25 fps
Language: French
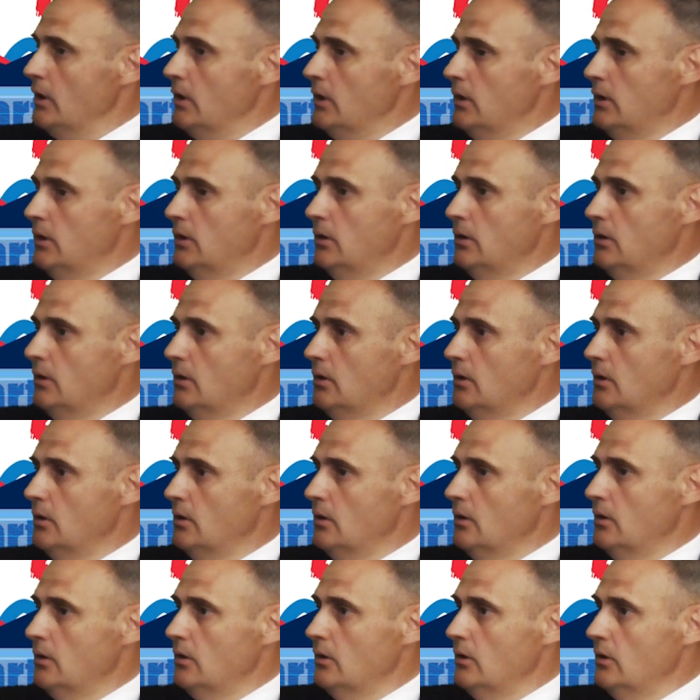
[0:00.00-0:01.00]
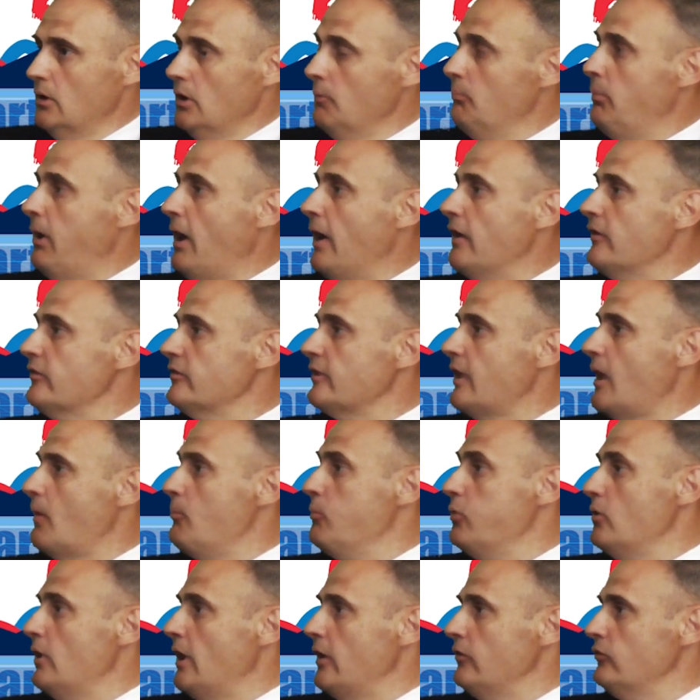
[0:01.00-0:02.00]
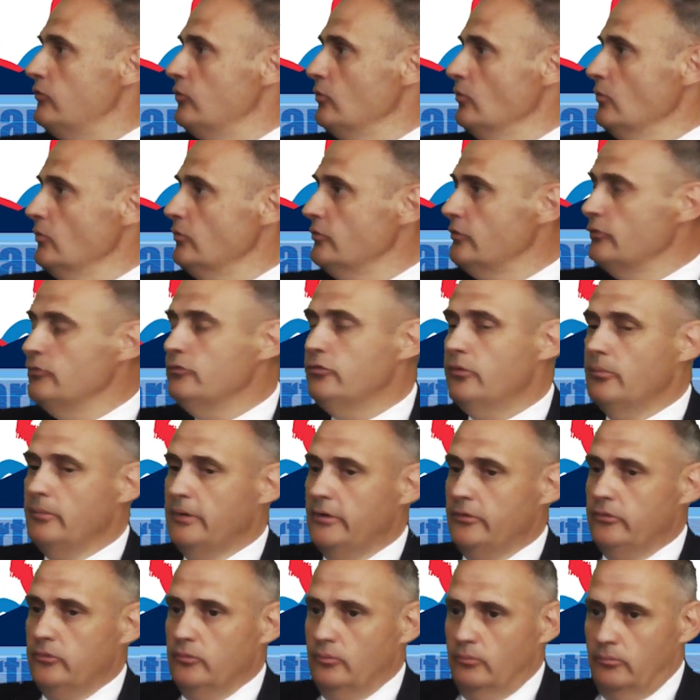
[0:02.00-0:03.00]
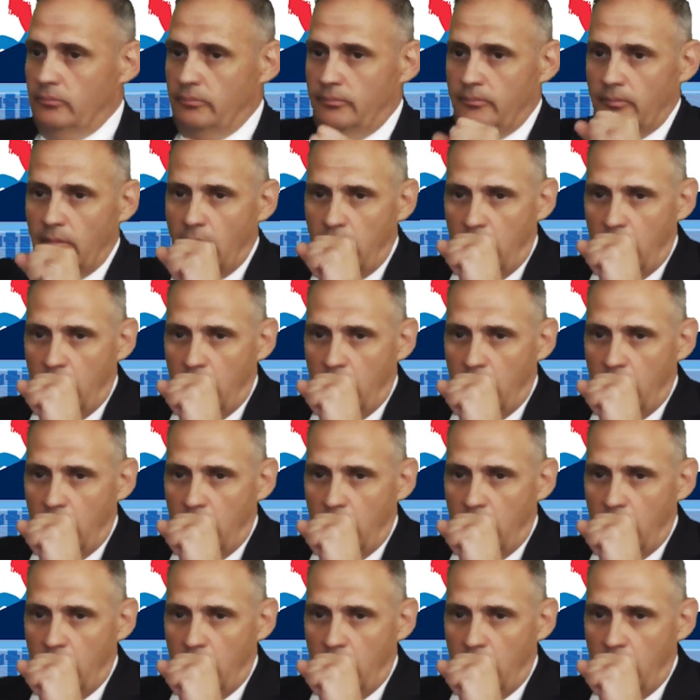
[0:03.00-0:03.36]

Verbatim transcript: et par extrapolation, j'ai une formation